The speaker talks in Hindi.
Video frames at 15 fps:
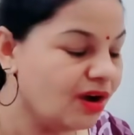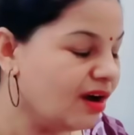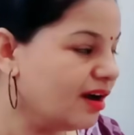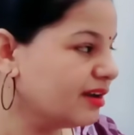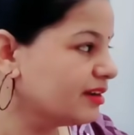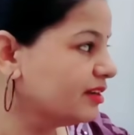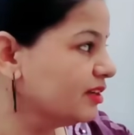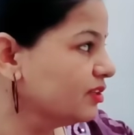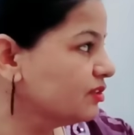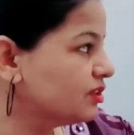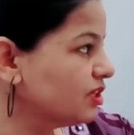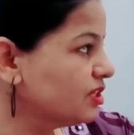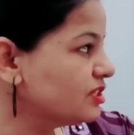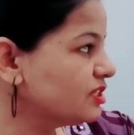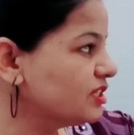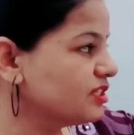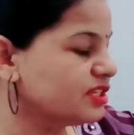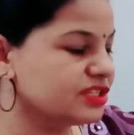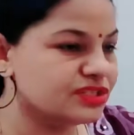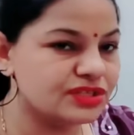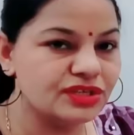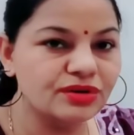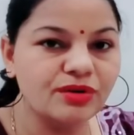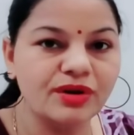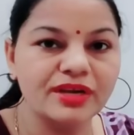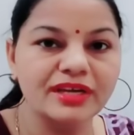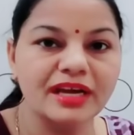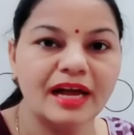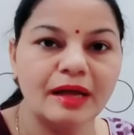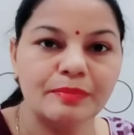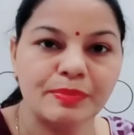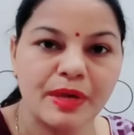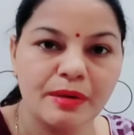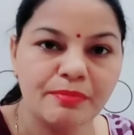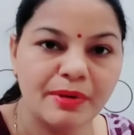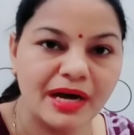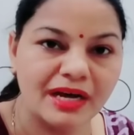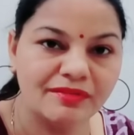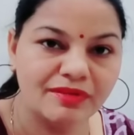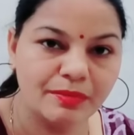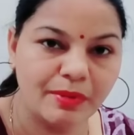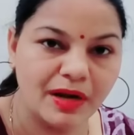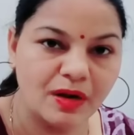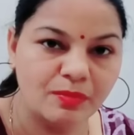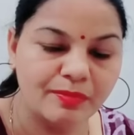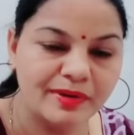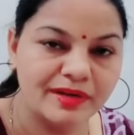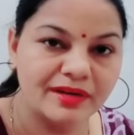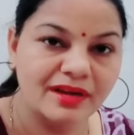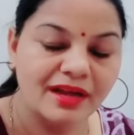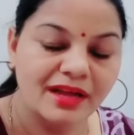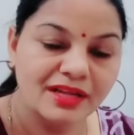और तीसरी दृष्टि होगी आपके बारहवें भाव पर